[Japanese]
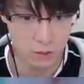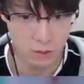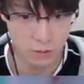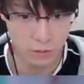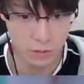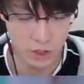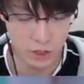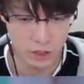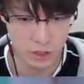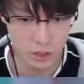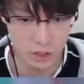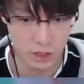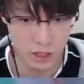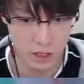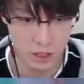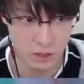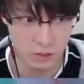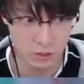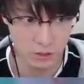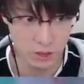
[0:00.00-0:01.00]
味方
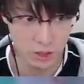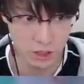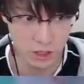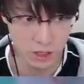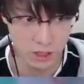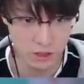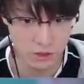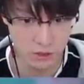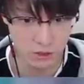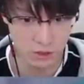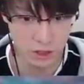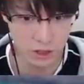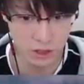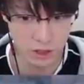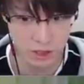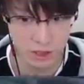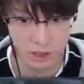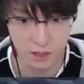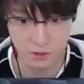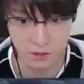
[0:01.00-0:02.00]
ナイスロってナイスロって助
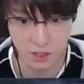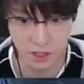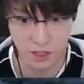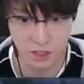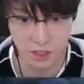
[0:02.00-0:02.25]
かるぜ